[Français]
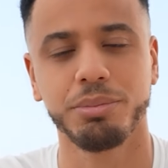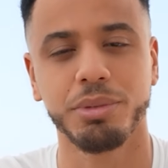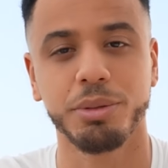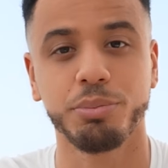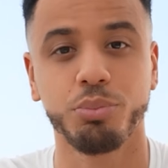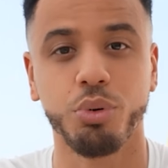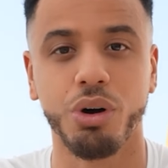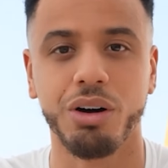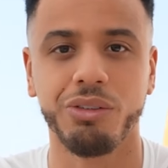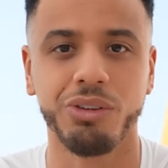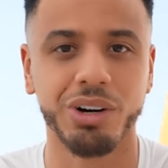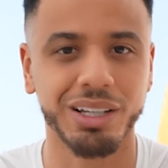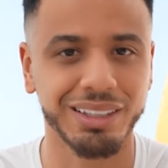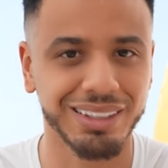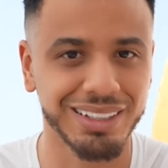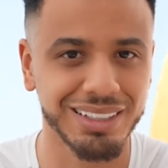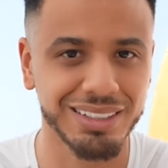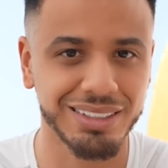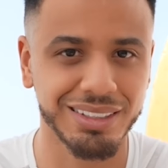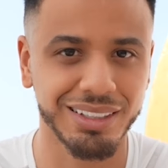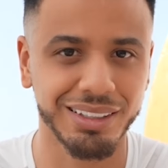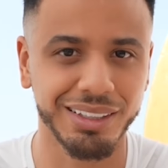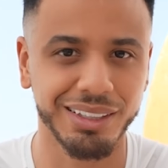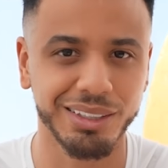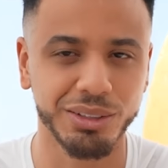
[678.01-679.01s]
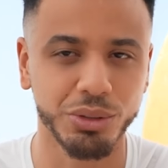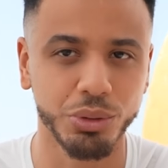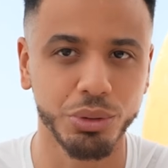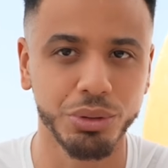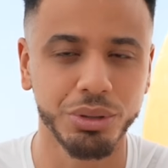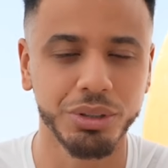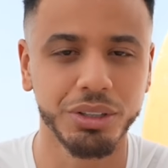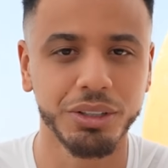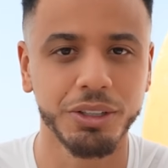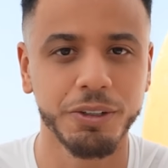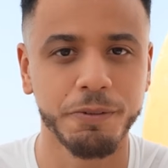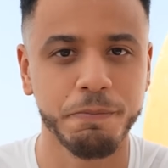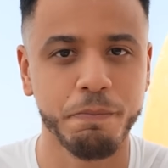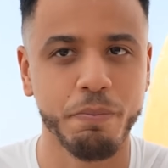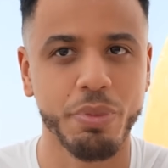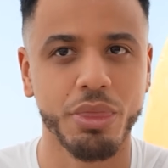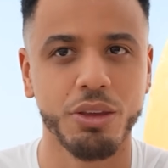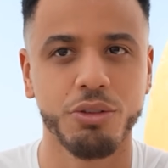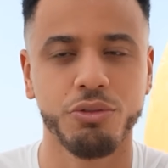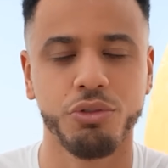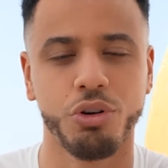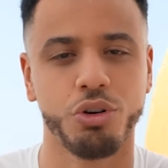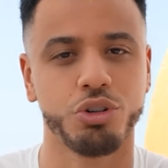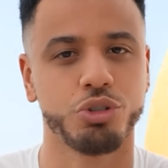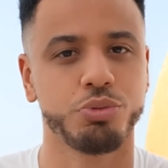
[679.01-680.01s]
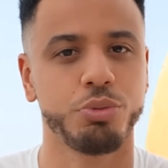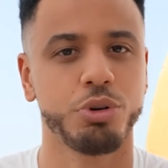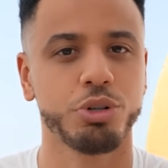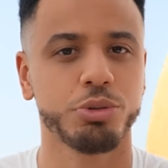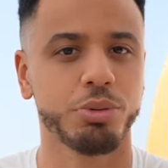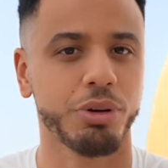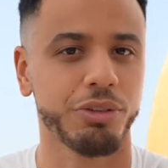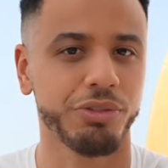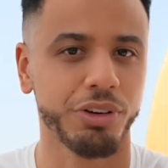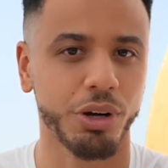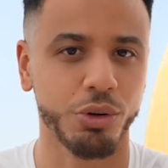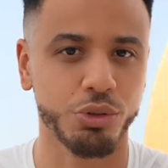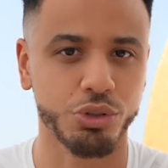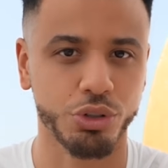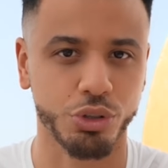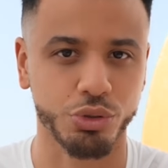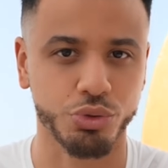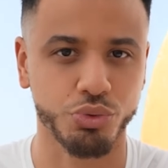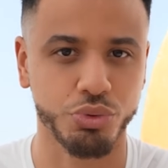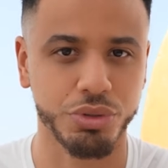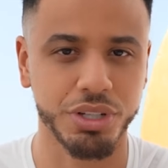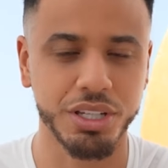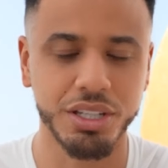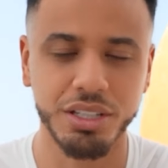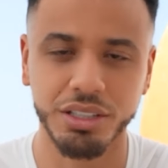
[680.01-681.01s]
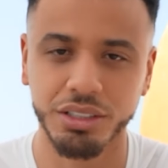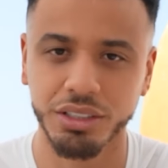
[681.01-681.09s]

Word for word: mais pour avoir testé les deux, franchement, je préfère aujourd'hui,